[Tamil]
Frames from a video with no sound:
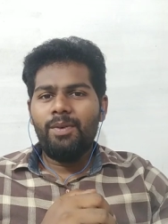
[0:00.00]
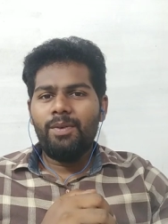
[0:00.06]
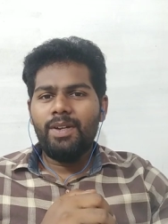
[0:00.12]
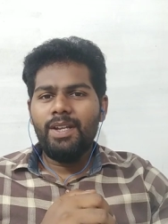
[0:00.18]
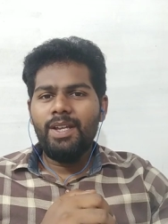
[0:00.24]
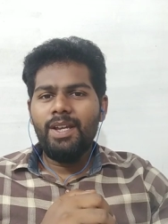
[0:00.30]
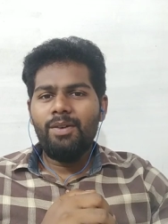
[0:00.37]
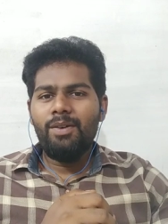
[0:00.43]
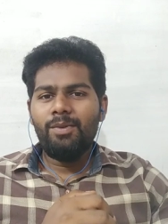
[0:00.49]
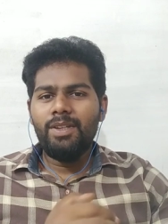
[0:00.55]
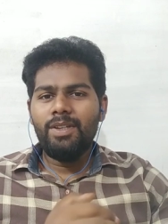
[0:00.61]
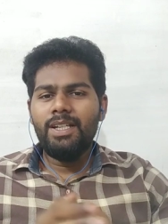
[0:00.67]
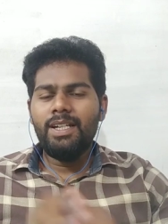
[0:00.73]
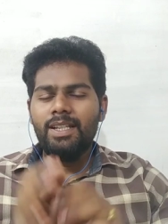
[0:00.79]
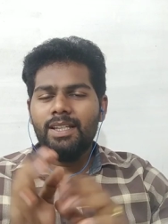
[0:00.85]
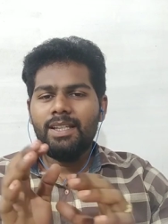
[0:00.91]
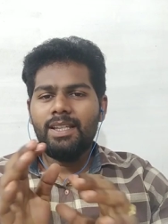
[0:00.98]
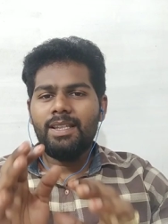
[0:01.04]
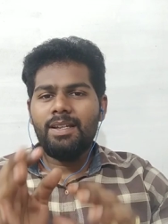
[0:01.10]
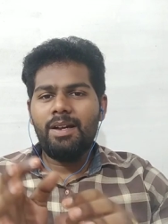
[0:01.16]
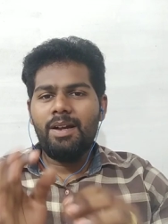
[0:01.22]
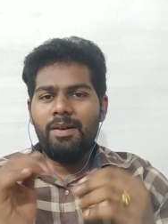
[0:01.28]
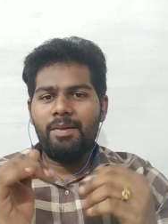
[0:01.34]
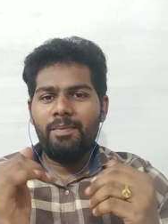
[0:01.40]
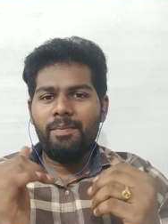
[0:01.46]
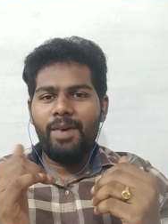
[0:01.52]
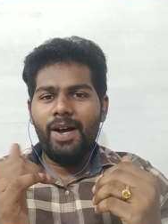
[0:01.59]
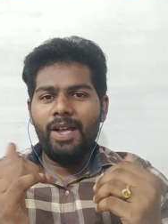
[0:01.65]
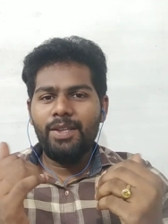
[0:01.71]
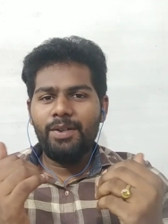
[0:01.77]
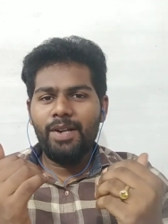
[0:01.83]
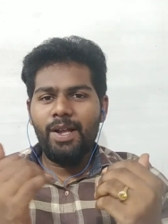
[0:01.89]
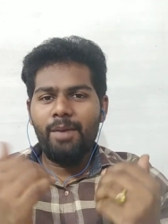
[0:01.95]
உடனே உழுதுகிட்டு அதை
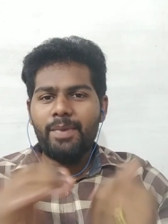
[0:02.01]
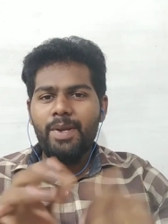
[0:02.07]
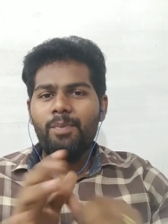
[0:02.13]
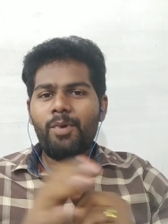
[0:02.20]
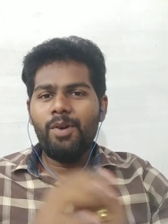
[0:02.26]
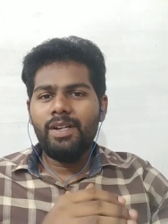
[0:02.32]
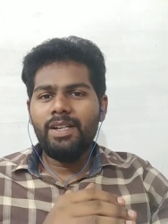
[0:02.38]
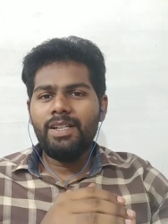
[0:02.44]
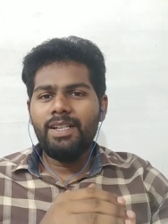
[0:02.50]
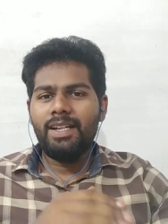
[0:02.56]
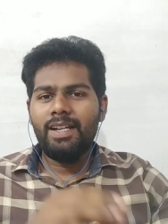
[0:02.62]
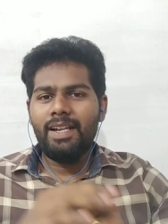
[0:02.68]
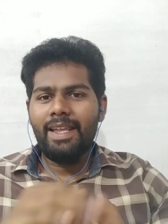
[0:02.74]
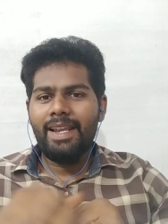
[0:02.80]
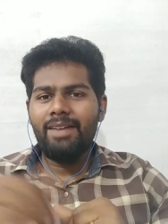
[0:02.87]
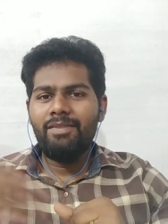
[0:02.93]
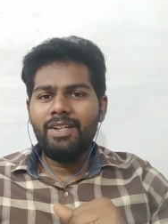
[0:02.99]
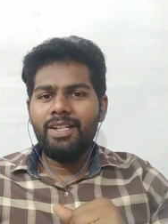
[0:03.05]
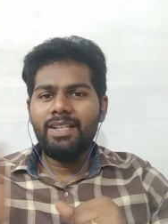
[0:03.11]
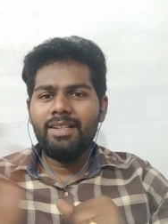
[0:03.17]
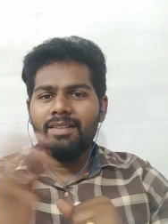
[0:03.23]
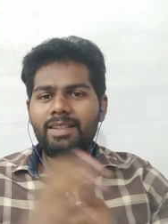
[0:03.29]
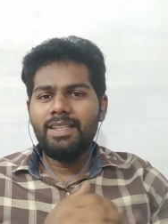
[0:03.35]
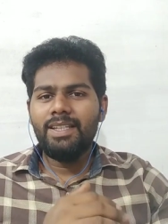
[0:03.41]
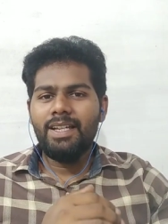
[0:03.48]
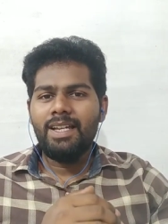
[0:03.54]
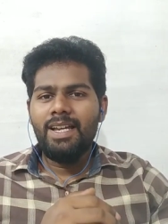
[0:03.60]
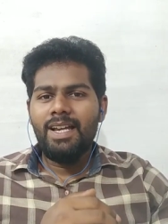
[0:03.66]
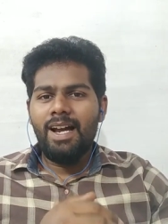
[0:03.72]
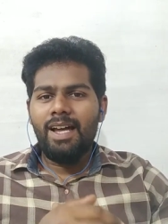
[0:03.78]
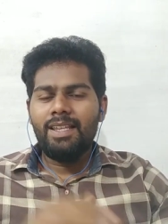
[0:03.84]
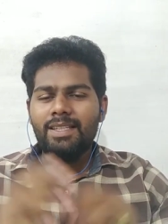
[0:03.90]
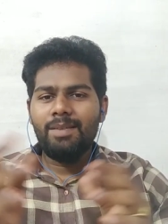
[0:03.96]
பாதியோடு அப்படியே போட்டுட்டு நேராக வீட்டுக்கு வந்து
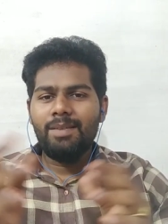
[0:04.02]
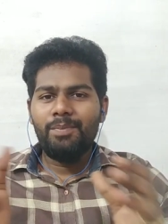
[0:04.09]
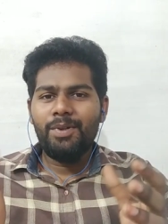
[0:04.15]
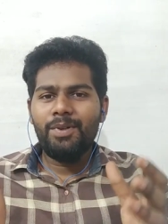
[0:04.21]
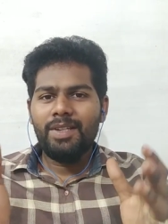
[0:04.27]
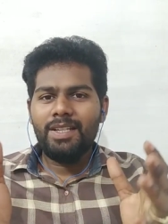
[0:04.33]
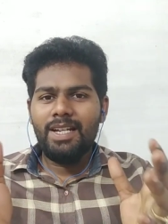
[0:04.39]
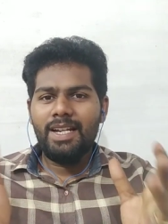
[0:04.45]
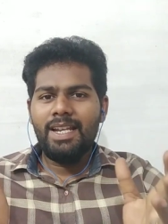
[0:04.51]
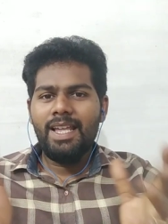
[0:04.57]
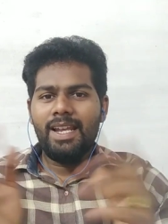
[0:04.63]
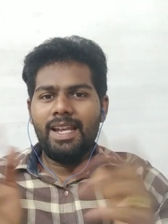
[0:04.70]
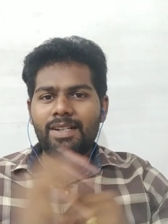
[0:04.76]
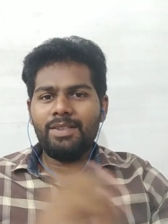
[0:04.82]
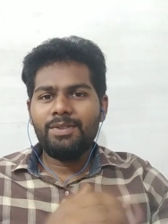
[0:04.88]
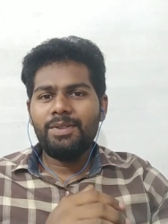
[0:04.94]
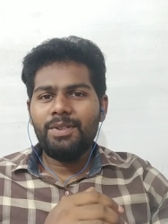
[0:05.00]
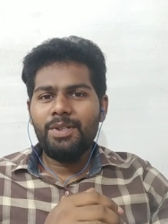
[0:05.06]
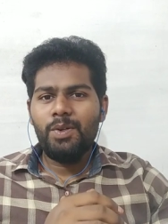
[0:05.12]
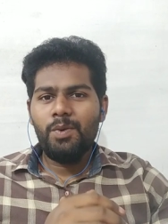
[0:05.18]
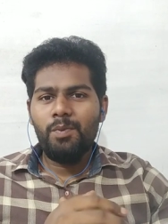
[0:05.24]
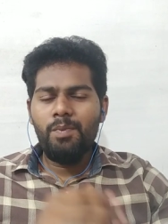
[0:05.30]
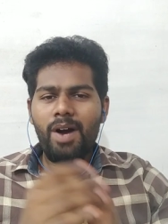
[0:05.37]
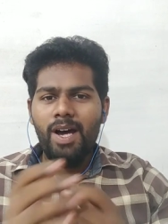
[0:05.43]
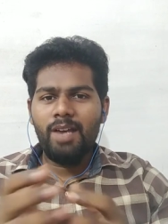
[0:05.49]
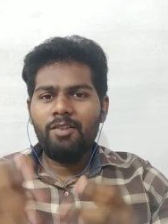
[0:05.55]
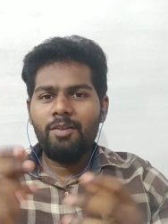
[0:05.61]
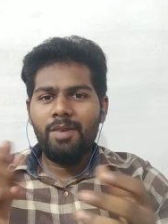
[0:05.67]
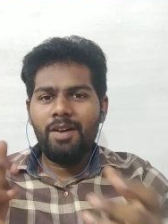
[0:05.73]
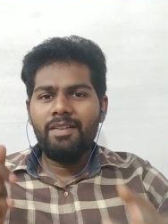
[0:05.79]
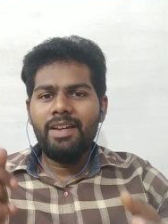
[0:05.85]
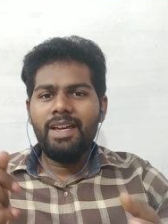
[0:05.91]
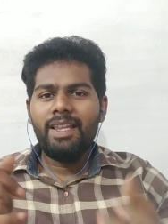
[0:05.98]
அந்த செப்பு குடத்தில் என்ன இருக்குன்னு சொல்லிட்டு ரொம்ப
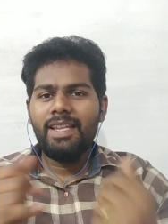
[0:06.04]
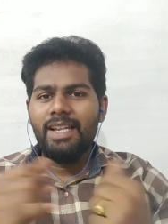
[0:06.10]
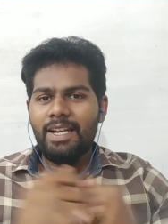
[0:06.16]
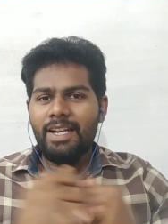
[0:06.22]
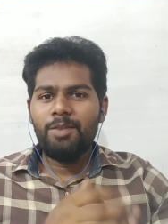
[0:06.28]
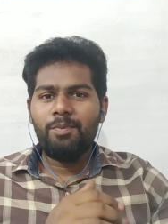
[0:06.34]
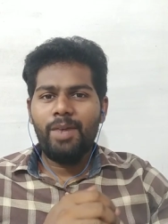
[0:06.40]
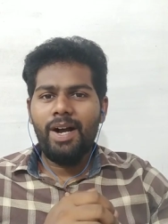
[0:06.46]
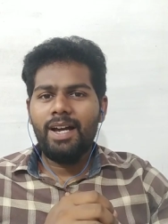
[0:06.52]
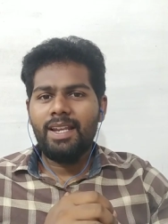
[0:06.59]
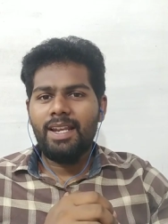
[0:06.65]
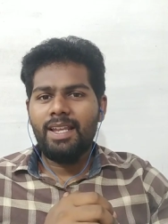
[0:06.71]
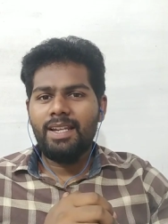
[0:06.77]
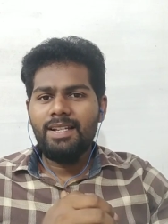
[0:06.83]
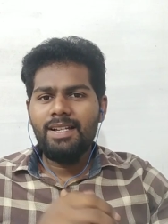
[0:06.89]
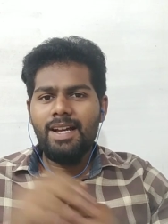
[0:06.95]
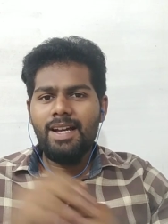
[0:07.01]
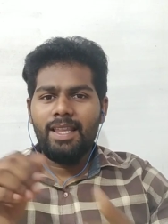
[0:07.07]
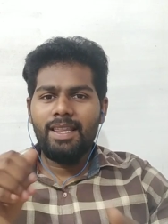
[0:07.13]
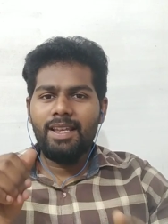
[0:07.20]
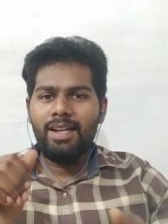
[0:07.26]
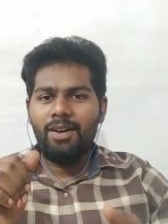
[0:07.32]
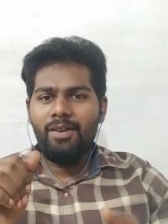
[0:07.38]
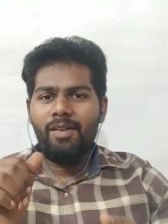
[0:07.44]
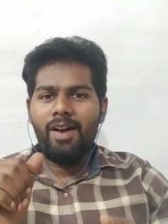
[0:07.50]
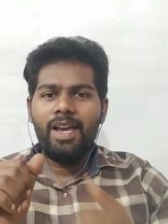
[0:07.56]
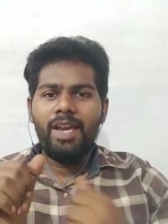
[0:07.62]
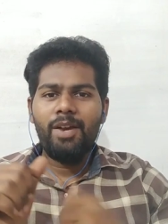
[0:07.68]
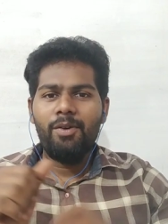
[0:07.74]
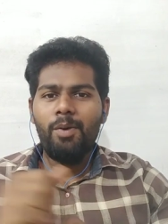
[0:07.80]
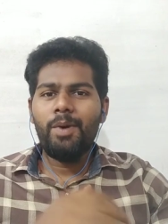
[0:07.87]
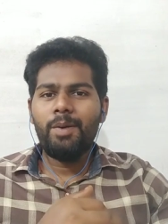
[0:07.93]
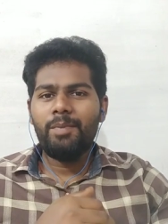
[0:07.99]
ஆர்வமாகவே அதை எடுத்து பார்க்குறாரு அதை வாயை
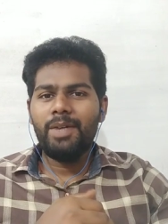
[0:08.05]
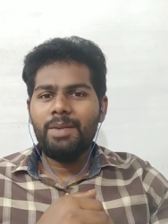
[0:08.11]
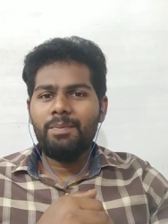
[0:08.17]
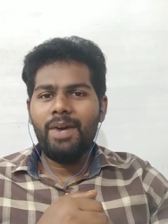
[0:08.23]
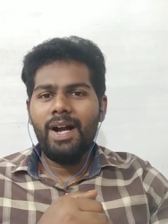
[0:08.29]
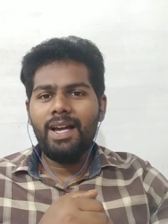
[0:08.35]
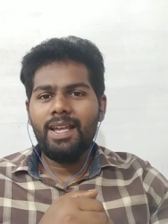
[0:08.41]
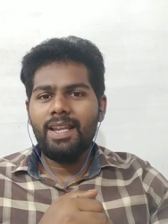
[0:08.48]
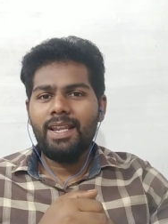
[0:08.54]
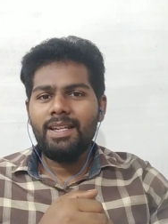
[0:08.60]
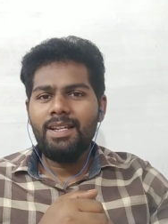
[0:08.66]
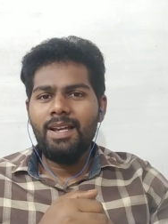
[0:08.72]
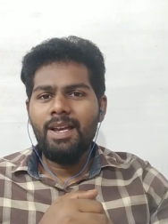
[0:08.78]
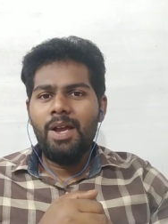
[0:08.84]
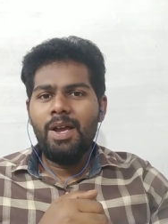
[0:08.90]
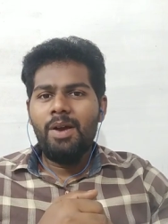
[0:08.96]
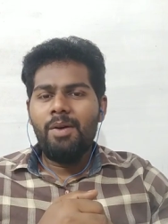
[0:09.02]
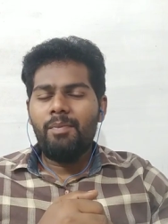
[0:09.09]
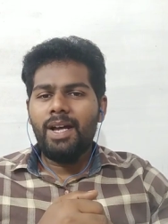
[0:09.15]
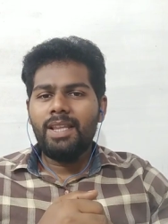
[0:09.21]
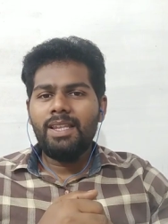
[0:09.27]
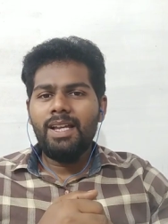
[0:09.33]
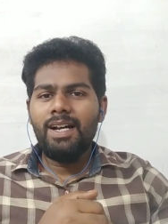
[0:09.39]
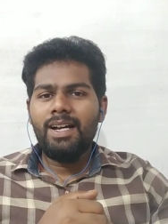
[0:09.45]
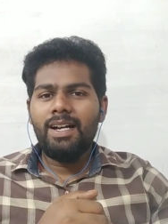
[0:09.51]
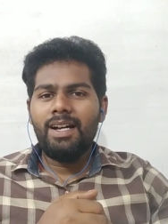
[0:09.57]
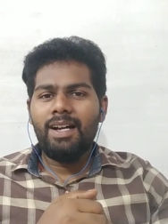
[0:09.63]
ஓப்பன் பண்ணி பார்க்குறாரு பார்த்தா